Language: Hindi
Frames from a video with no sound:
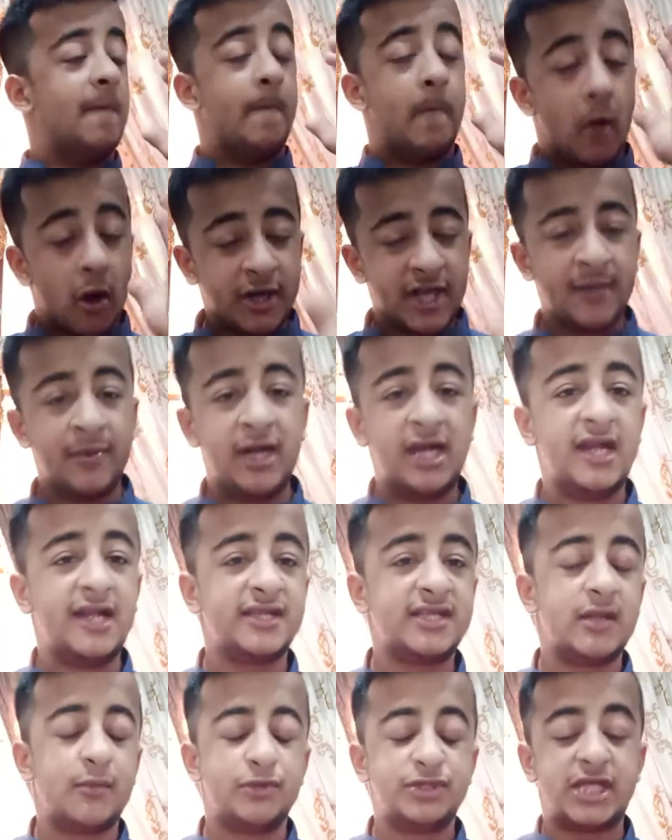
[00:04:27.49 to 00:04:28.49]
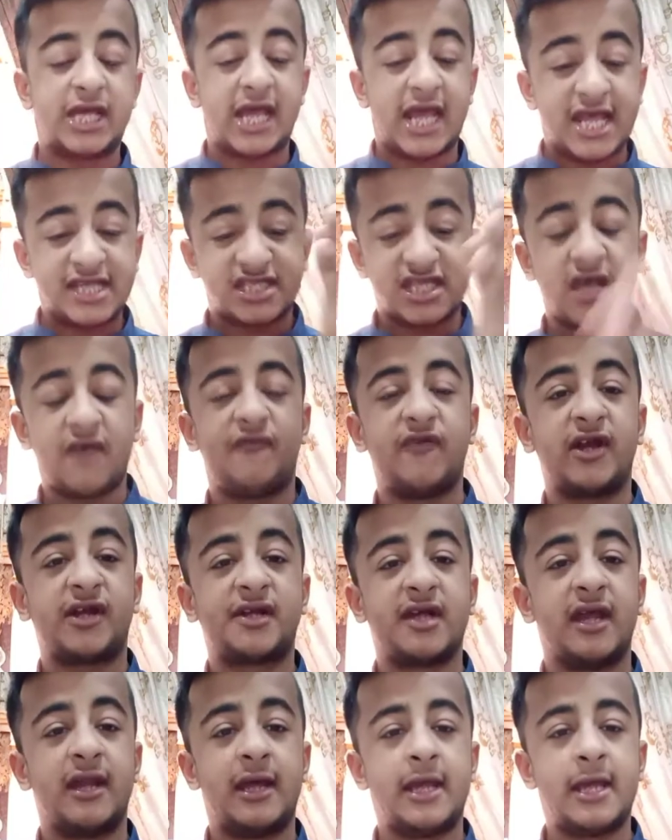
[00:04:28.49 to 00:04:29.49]
बॉडी बिल्डिंग ने मुझे ऐसे
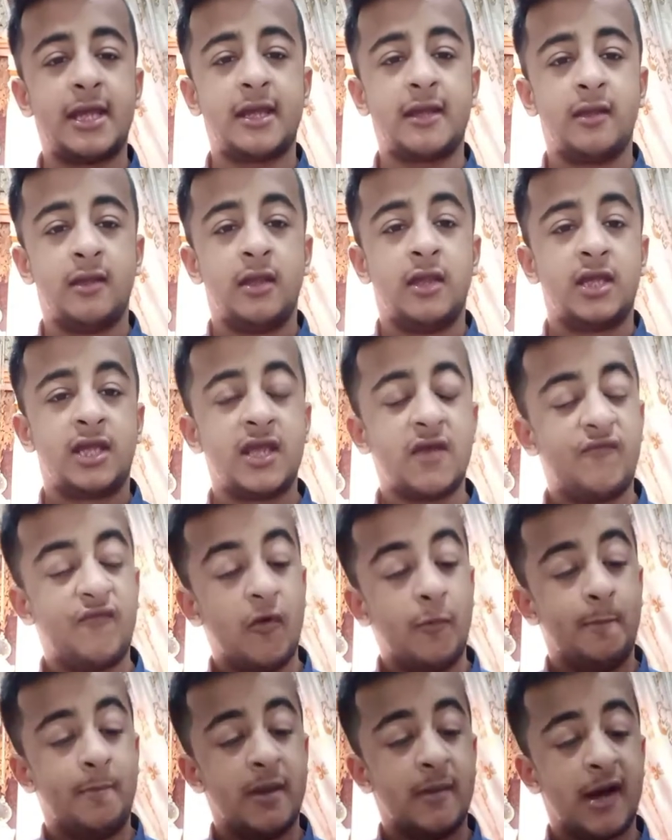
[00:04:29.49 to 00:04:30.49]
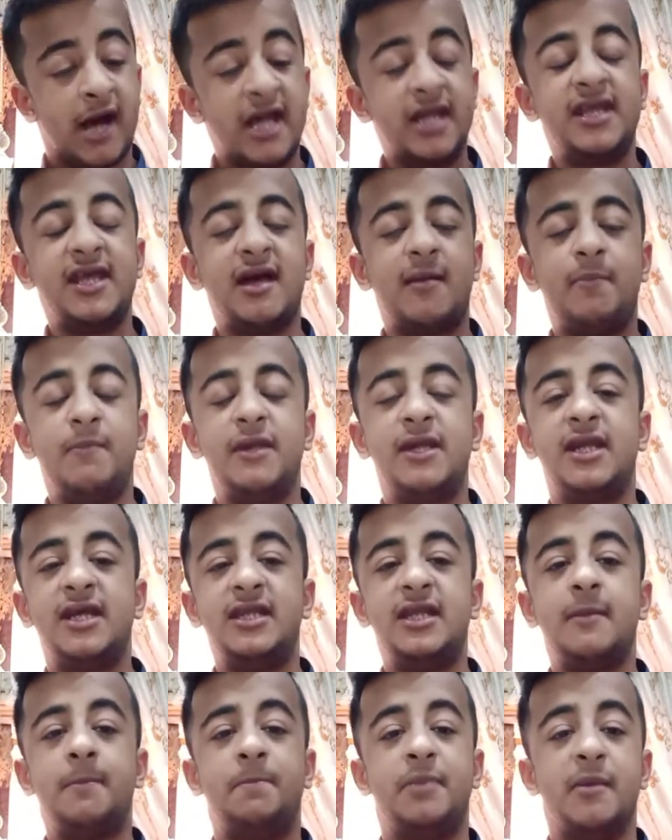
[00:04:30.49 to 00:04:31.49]
अफेक्ट करा है कि वो बीमारी अब मेरे
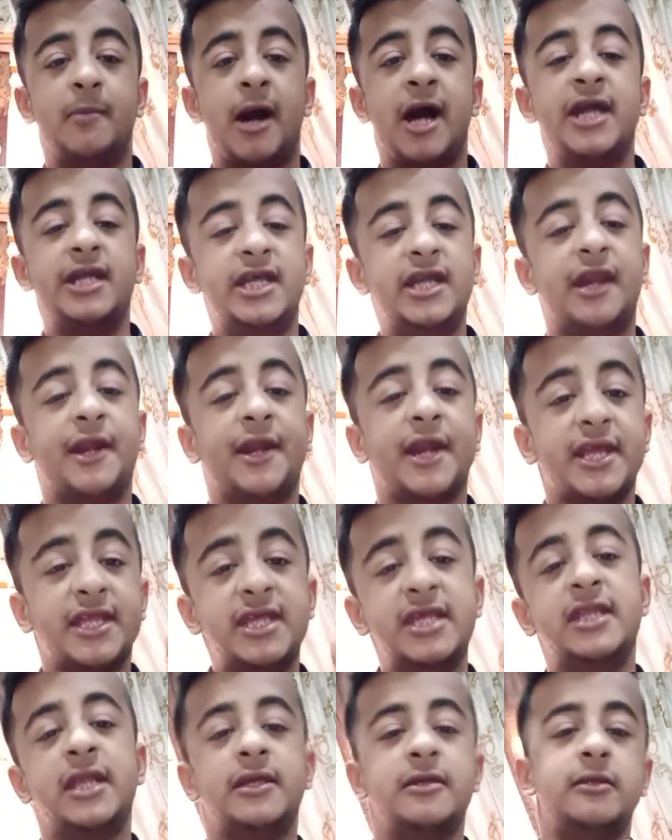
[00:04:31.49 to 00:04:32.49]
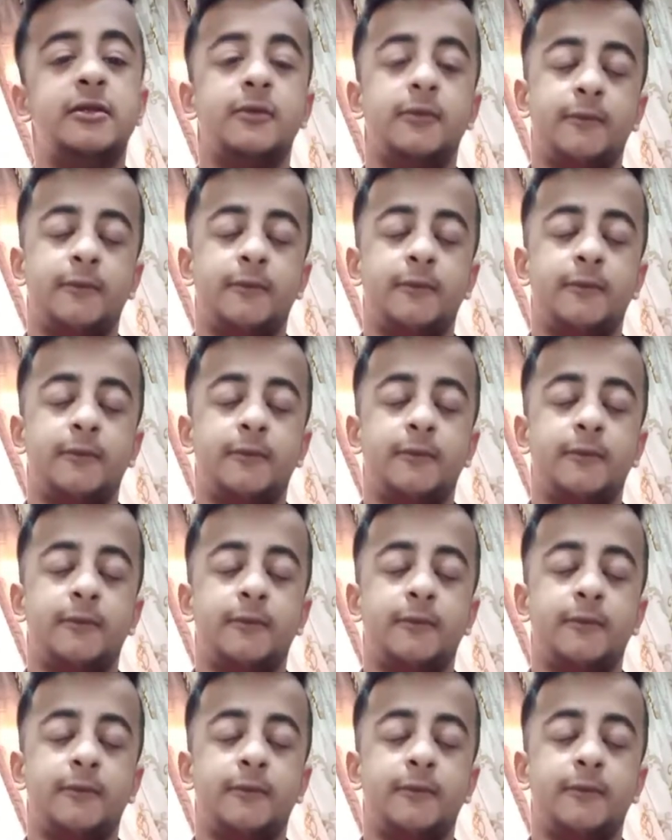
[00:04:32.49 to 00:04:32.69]
लिए बीमारी रही नहीं